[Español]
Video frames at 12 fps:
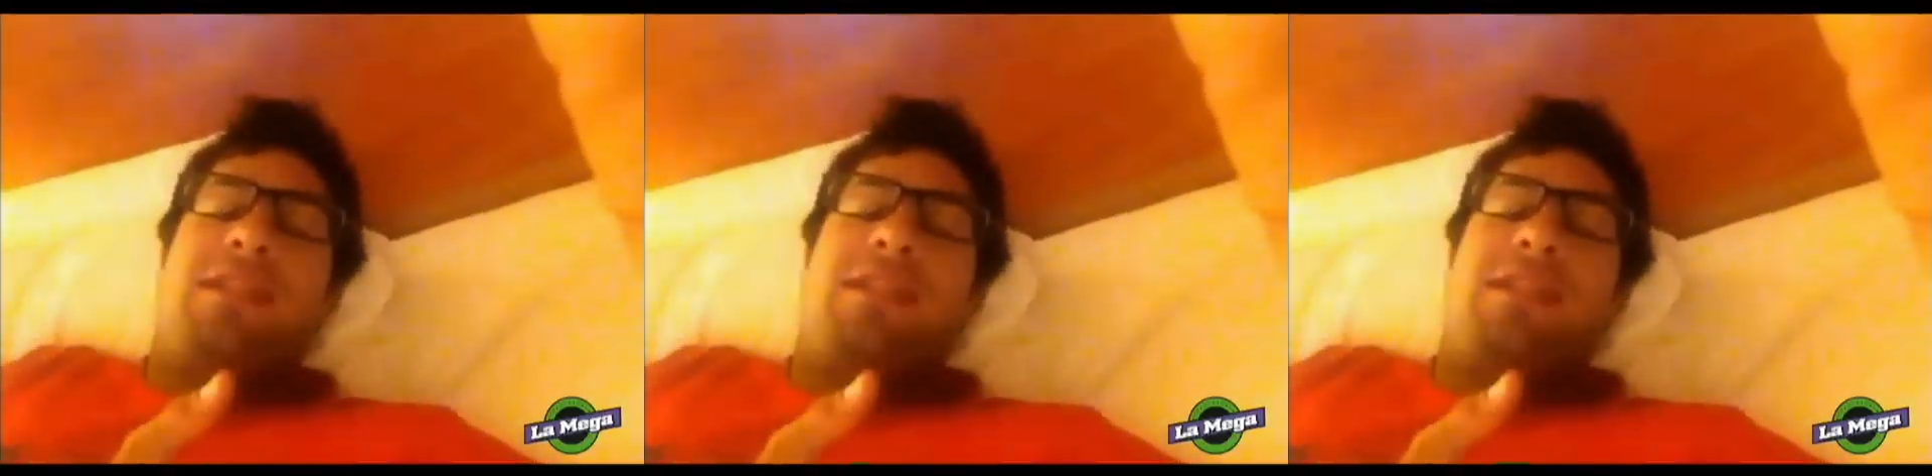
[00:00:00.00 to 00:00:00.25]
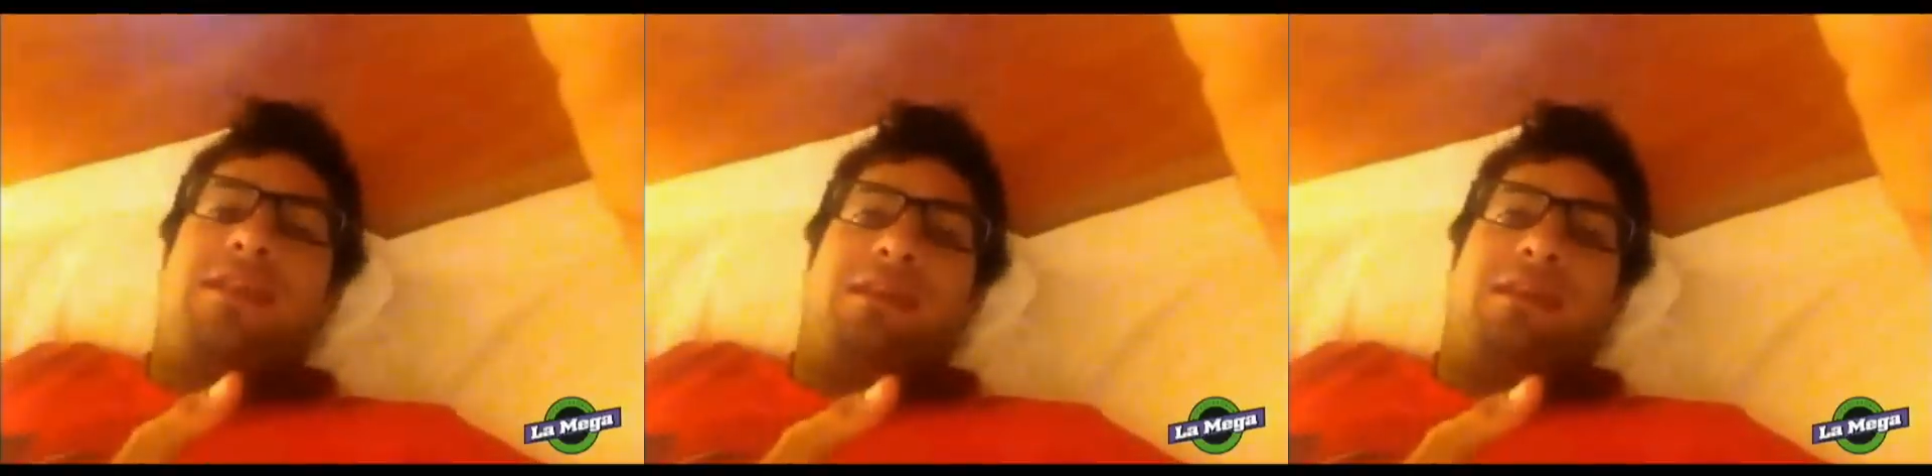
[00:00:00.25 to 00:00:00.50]

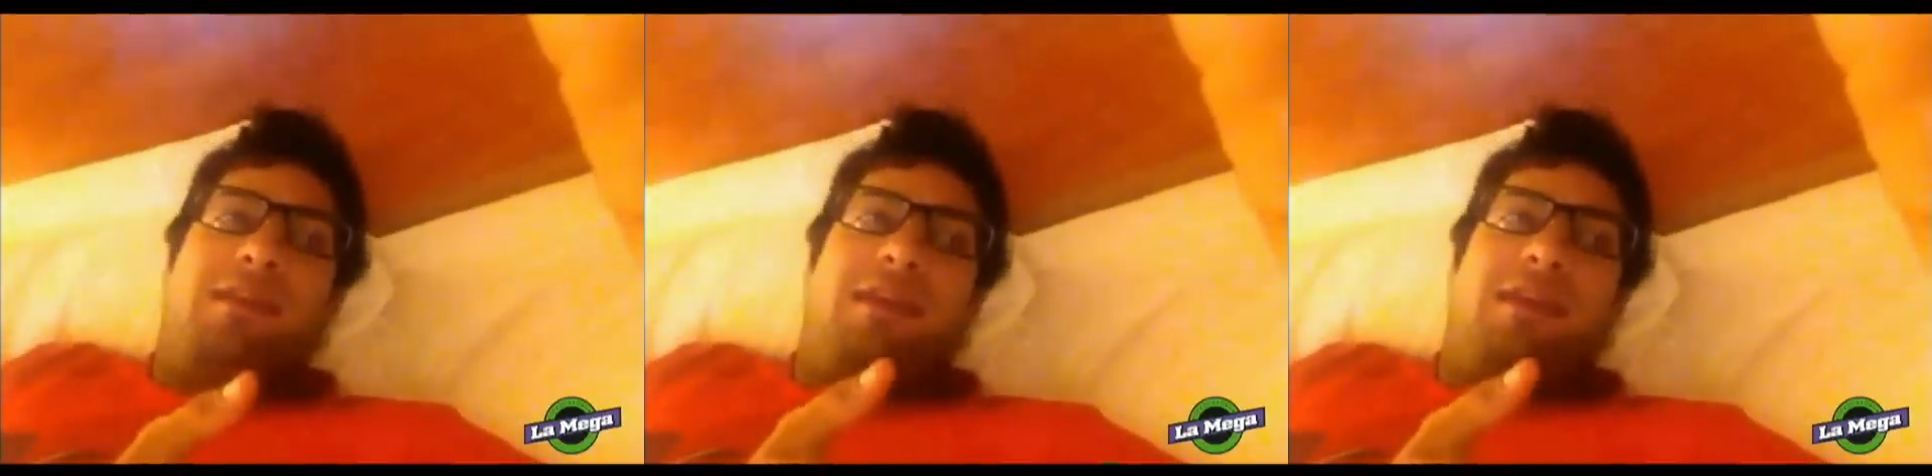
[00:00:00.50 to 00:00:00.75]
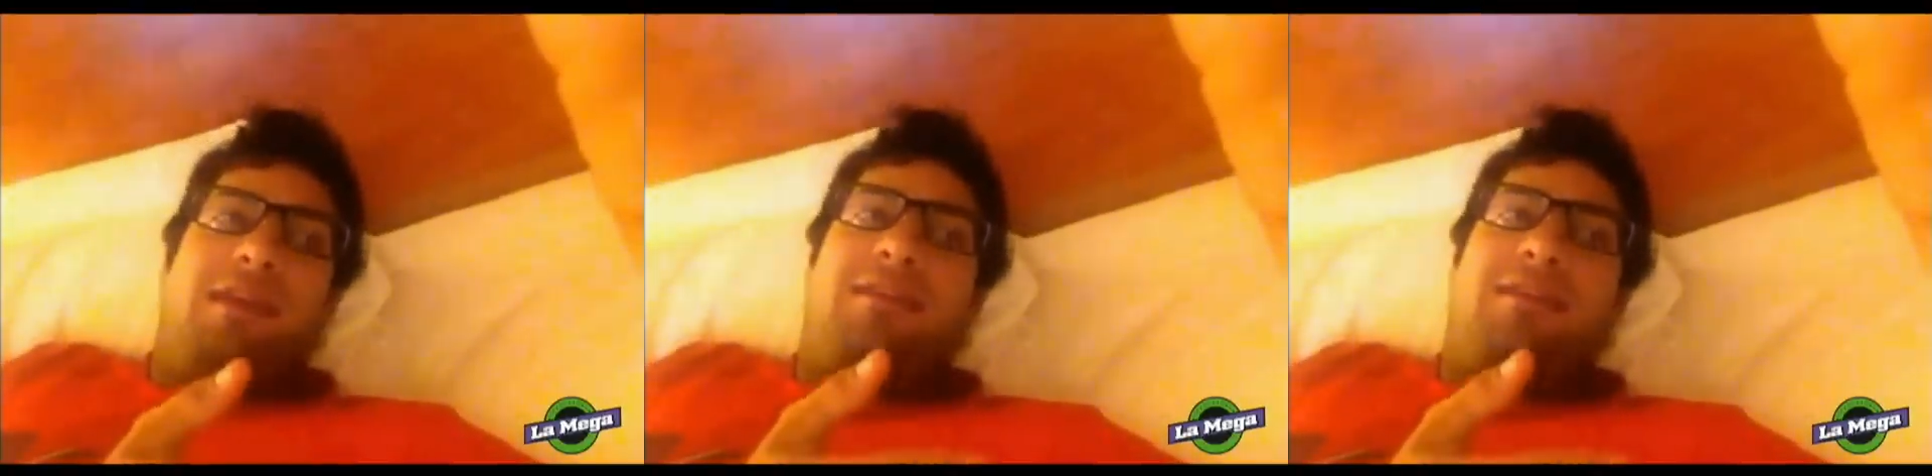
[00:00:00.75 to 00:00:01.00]
ende,
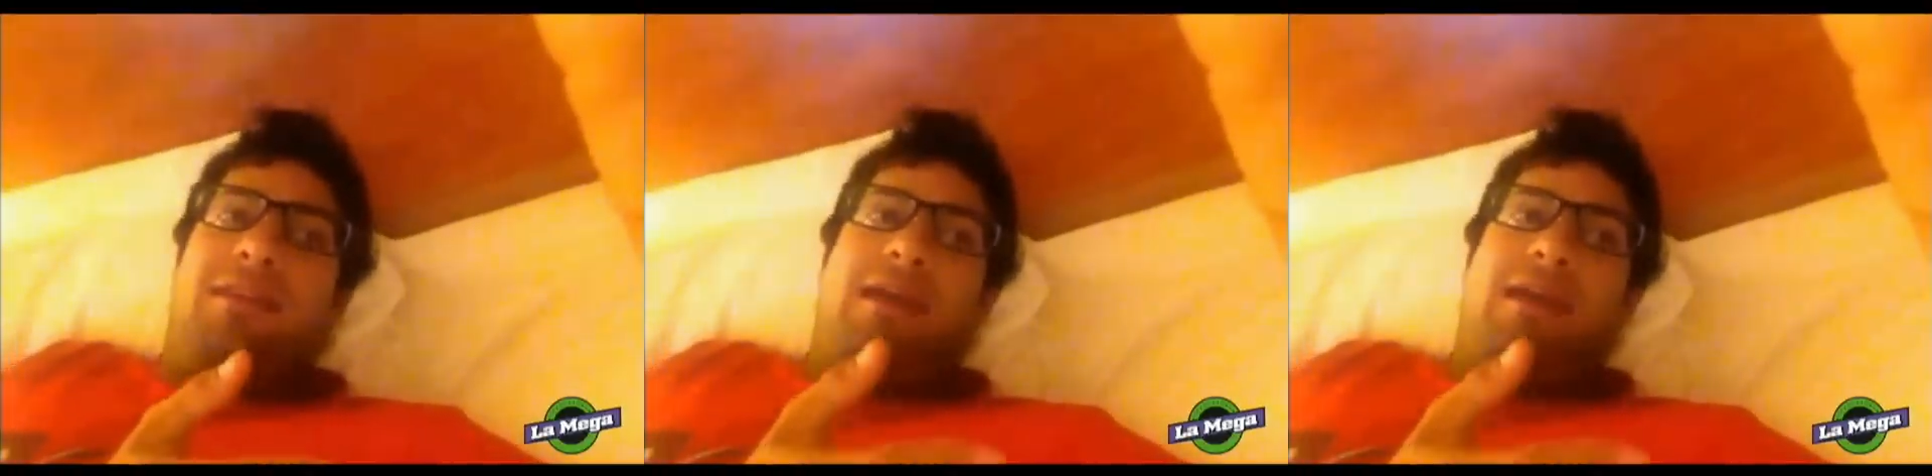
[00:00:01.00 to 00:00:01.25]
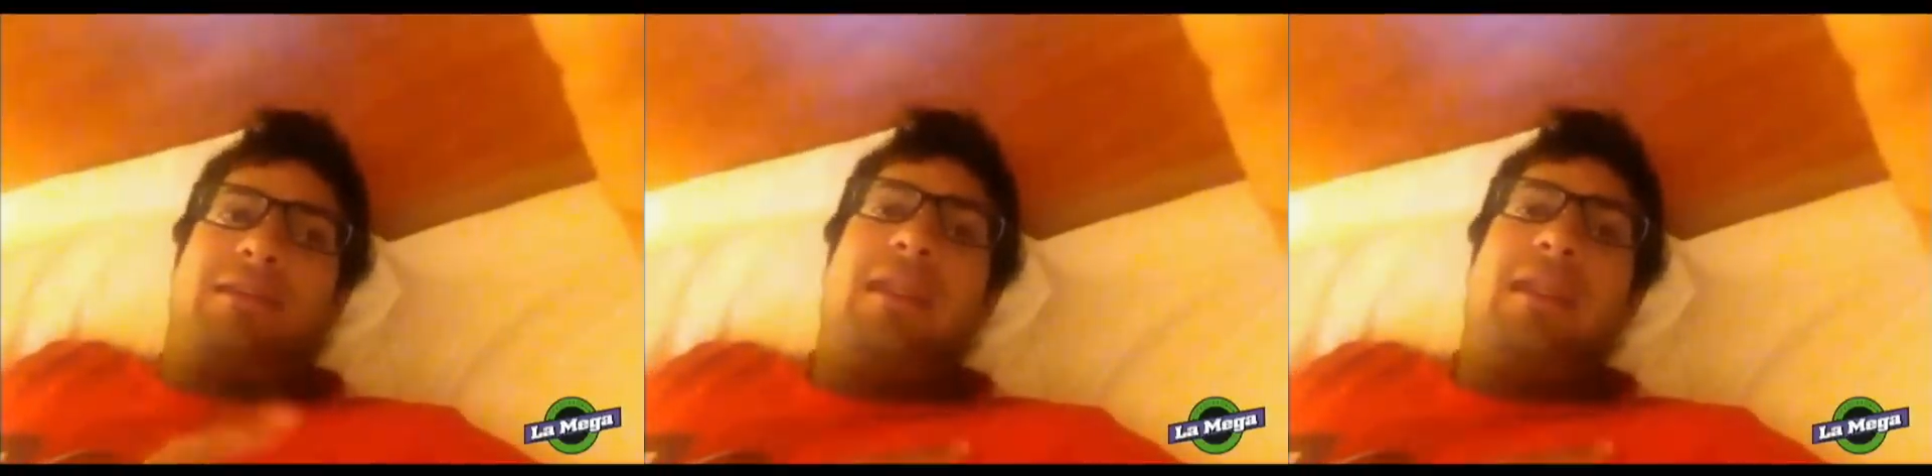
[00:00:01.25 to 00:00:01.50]
es
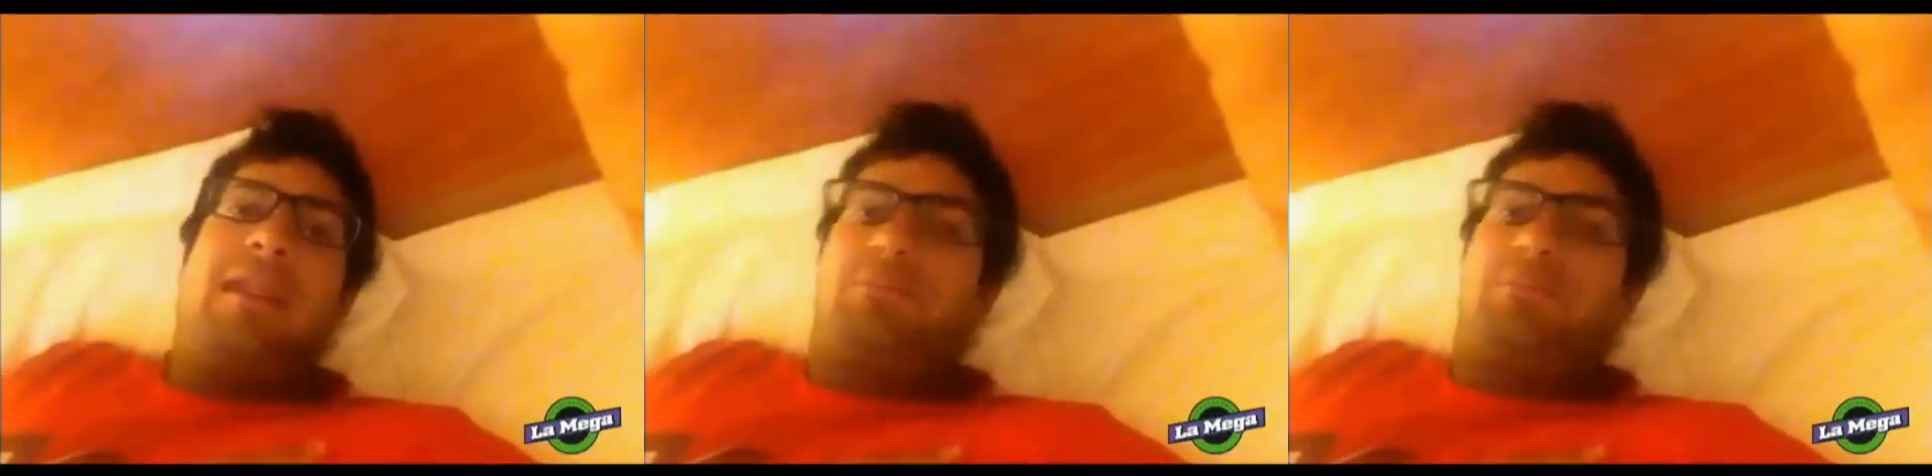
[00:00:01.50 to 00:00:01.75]
el que hace